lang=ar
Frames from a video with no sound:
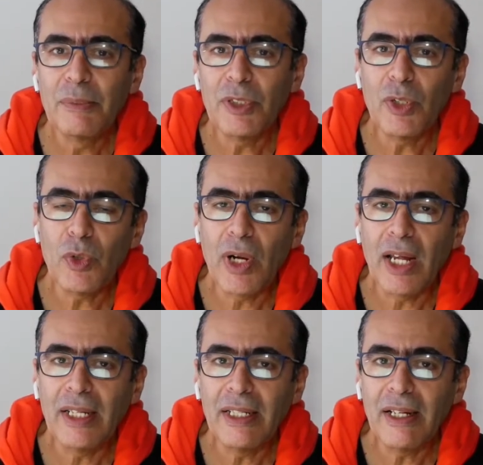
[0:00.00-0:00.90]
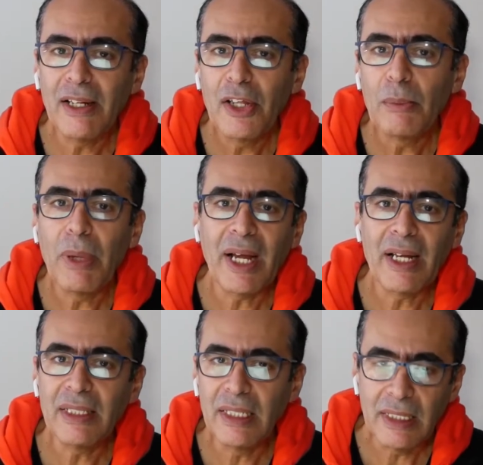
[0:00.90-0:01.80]
تخرج علينا
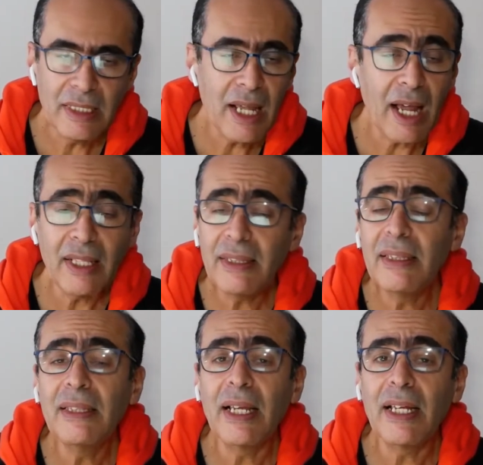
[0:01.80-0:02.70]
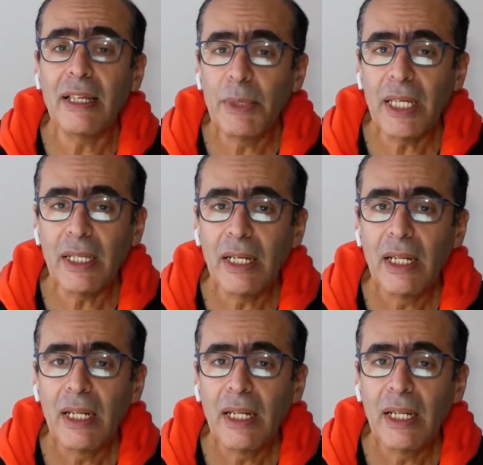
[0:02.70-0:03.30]
بحاجات جديدة حتى كمان